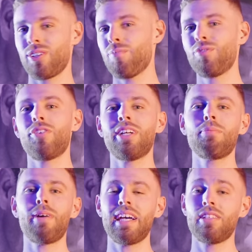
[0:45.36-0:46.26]
Comme vous en
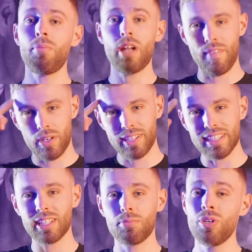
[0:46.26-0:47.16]
avez par exemple, avec le
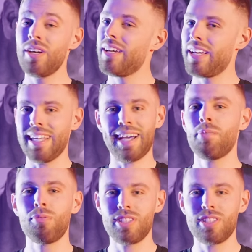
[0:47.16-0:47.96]
casque Red Bull, il n'y a rien de plus